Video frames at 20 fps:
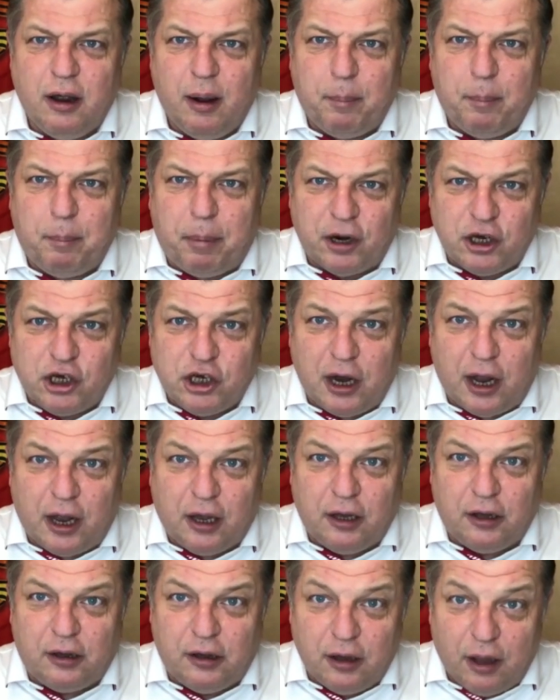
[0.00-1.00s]

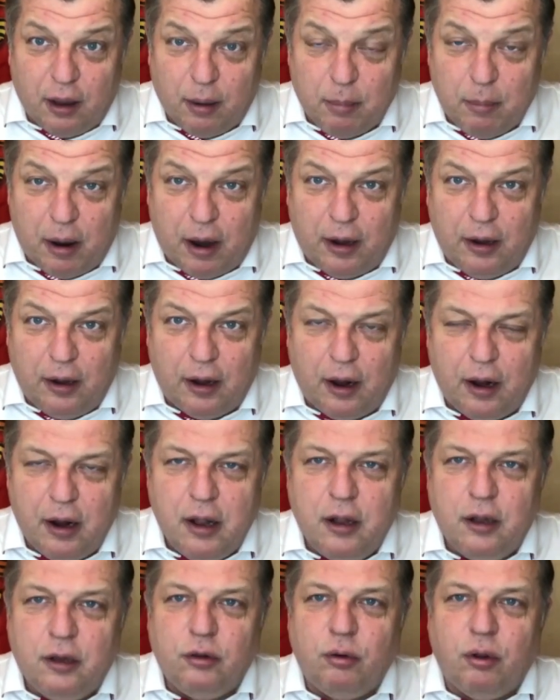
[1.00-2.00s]
пожарить нормально.
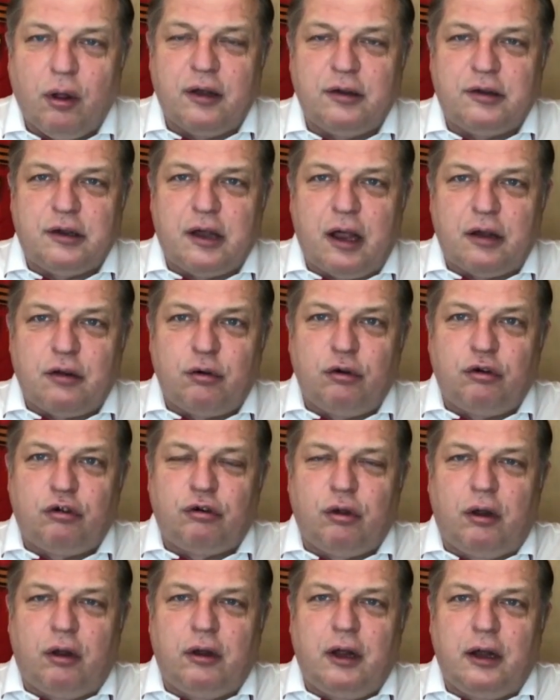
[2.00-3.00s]
Но рассказывают,
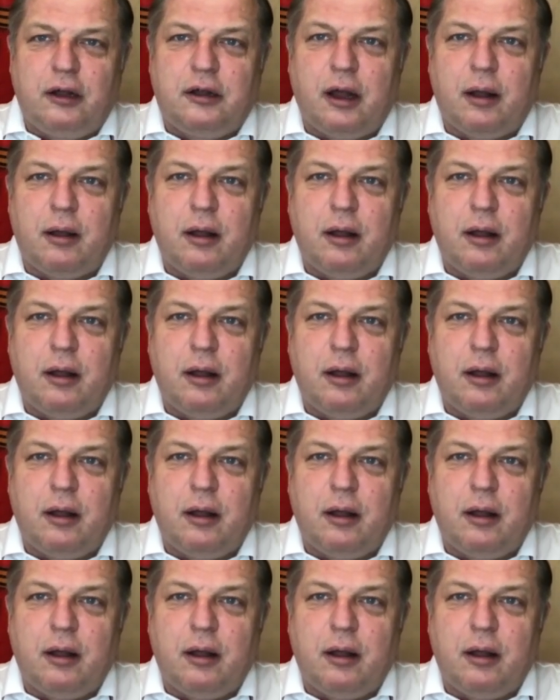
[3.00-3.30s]
что она